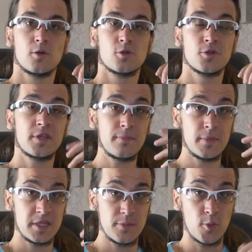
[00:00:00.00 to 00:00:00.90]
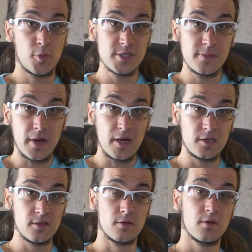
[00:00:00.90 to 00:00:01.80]
Ce thème m'a été proposé par
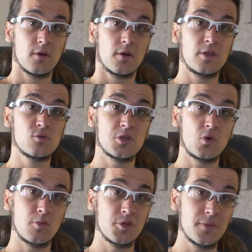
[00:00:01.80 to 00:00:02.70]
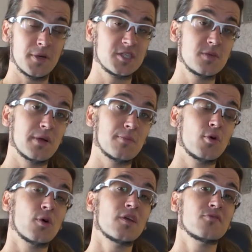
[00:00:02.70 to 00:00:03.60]
Aline, et nous allons aborder
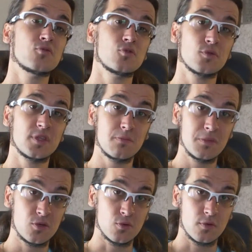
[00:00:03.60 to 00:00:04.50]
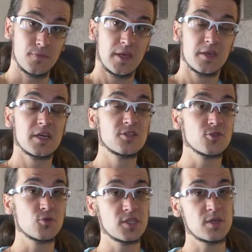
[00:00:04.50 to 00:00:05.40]
principalement la fusion des métaux. Quelles en
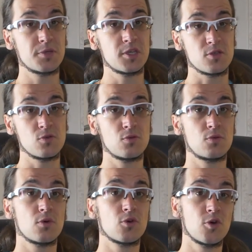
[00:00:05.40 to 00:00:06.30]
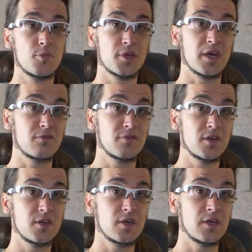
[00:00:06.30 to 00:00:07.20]
sont les applications, comment y
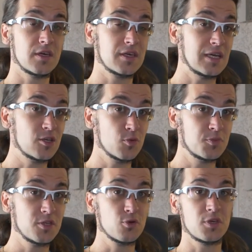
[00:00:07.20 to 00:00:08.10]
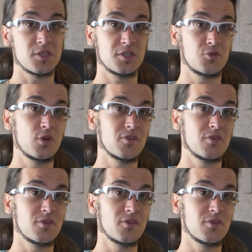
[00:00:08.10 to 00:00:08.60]
arriver, et quelques petits trucs assez cool